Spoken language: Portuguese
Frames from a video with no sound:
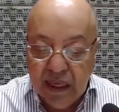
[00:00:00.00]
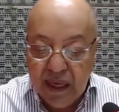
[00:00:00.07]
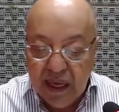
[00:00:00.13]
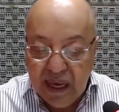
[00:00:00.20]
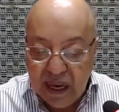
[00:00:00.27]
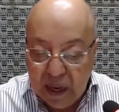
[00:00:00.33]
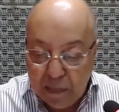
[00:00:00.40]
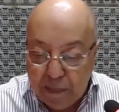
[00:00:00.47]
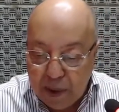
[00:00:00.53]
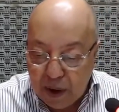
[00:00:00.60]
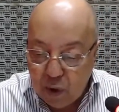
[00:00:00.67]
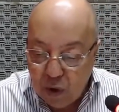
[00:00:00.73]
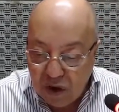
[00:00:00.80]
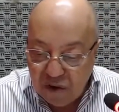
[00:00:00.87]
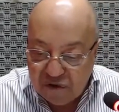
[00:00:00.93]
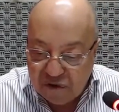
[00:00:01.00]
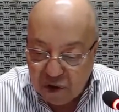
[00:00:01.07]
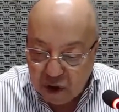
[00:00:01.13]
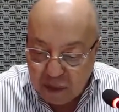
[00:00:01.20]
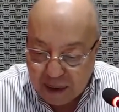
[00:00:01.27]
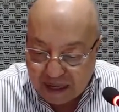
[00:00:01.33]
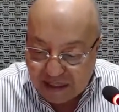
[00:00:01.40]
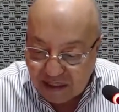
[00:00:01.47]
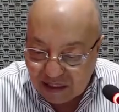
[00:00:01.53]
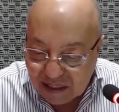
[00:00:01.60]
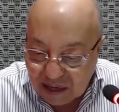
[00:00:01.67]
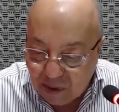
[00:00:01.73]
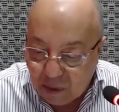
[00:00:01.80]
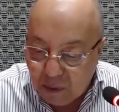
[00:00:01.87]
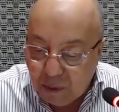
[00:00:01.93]
Ela pegou a
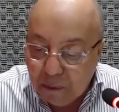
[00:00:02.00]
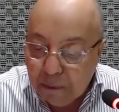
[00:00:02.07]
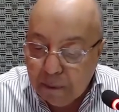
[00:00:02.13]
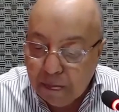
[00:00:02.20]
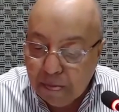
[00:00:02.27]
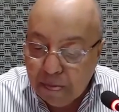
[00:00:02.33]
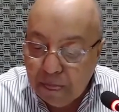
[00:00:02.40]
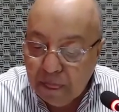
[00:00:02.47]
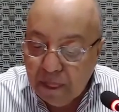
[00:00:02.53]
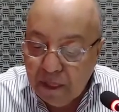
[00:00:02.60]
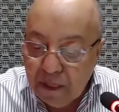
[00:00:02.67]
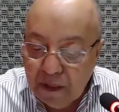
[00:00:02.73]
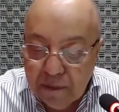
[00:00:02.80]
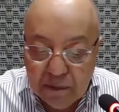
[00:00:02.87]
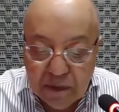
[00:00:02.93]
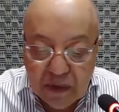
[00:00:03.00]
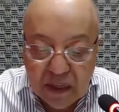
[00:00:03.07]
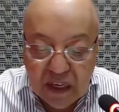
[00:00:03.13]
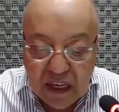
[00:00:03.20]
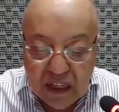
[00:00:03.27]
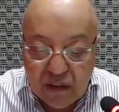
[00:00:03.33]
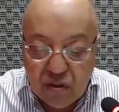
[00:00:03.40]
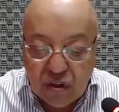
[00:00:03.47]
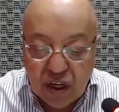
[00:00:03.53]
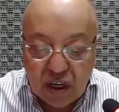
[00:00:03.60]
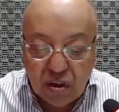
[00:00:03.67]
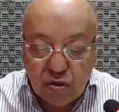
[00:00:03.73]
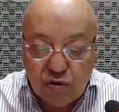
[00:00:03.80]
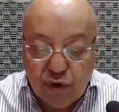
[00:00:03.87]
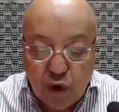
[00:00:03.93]
informação e
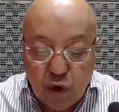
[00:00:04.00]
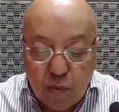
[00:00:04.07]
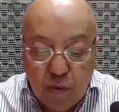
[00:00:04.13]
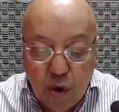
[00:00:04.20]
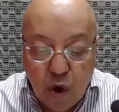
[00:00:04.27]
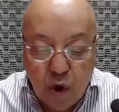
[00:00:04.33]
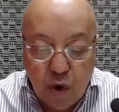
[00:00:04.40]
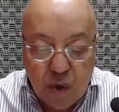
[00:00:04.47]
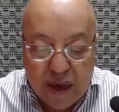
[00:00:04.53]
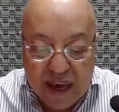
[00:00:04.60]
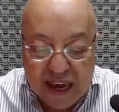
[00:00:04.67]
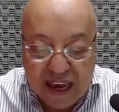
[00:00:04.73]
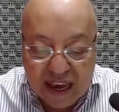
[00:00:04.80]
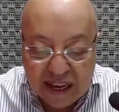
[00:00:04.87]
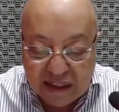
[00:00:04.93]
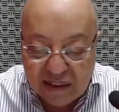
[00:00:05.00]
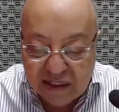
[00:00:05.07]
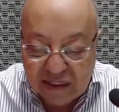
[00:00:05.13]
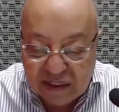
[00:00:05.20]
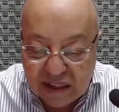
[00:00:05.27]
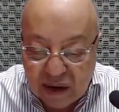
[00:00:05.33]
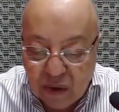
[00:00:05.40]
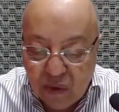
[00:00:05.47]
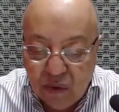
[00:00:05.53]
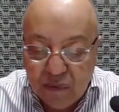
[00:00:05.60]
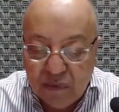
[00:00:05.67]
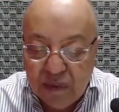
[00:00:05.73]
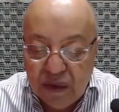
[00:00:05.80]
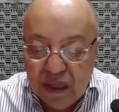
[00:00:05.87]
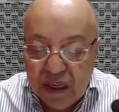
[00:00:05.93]
transformou em ação
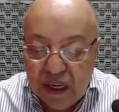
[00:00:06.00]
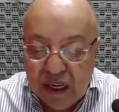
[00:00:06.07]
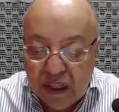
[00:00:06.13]
e